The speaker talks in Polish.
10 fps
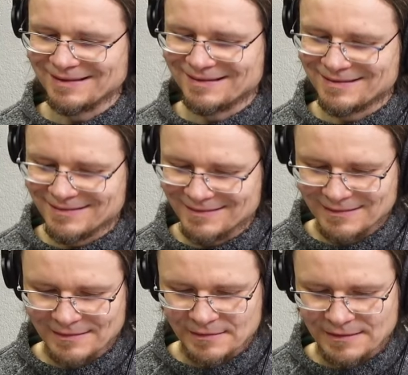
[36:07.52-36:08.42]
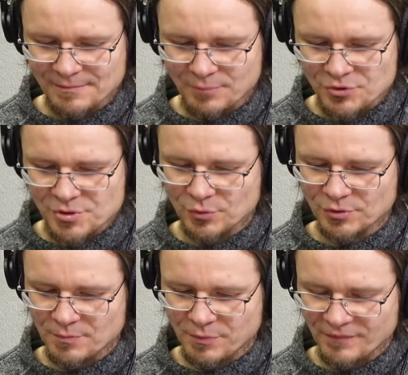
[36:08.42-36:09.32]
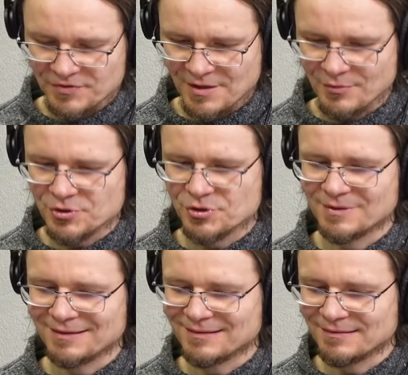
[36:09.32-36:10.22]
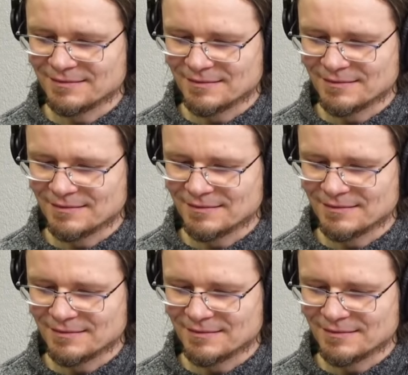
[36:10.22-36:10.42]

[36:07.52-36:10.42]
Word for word: i e, ten podział, o którym powiedziałeś, na te, e,